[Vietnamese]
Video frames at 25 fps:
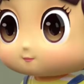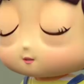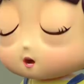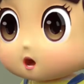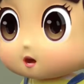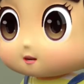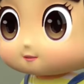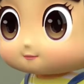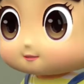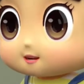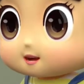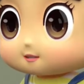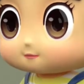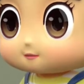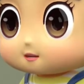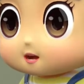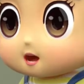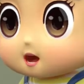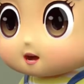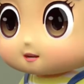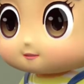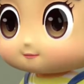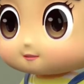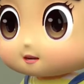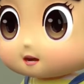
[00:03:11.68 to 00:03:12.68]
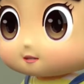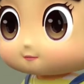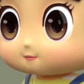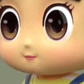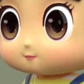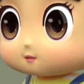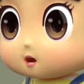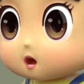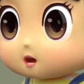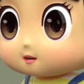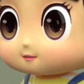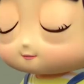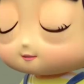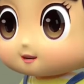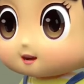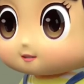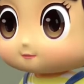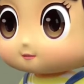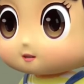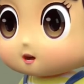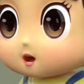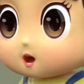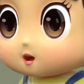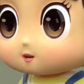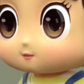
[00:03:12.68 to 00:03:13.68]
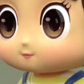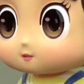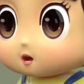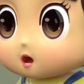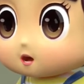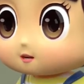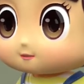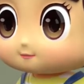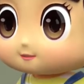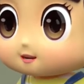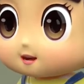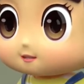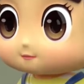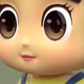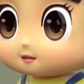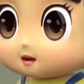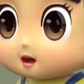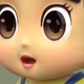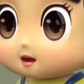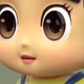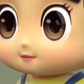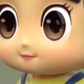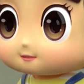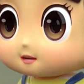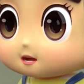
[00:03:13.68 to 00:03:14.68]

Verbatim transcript: À, vậy thì tiếng tiền,